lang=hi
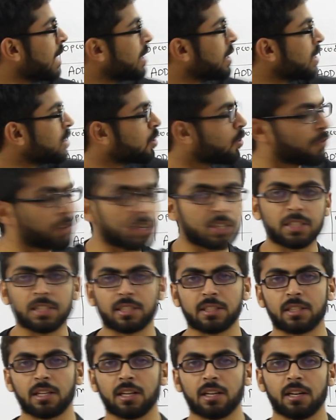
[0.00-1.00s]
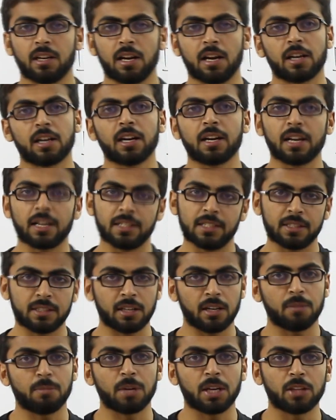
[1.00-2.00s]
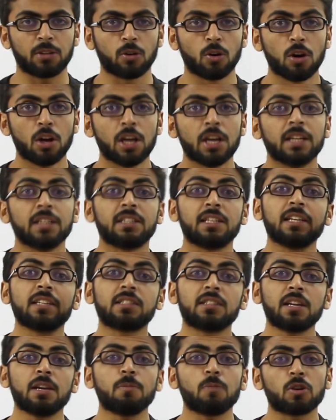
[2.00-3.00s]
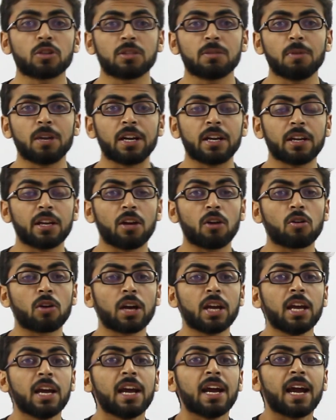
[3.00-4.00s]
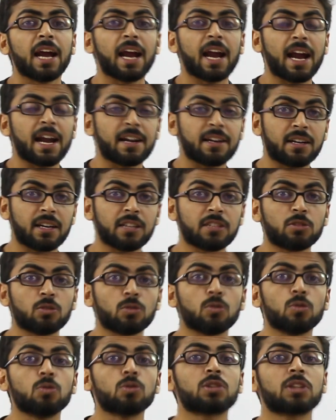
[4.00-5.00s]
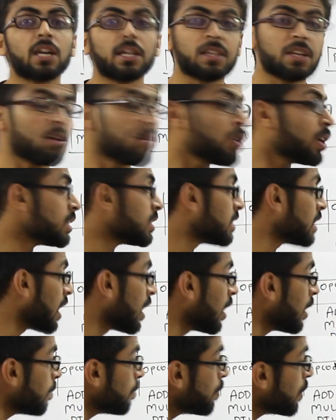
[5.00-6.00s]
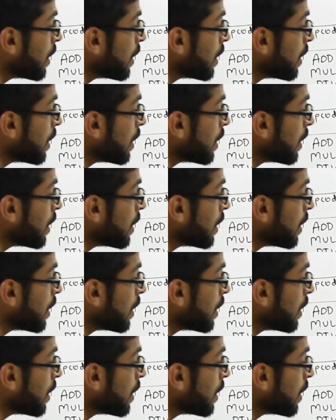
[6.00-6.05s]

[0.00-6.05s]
एड्रेस ऑफ रजिस्टर अगर रजिस्टर में है तो तीसरी पॉसिबिलिटी क्या हो गई एड्रेस उसका दिया होगा जहां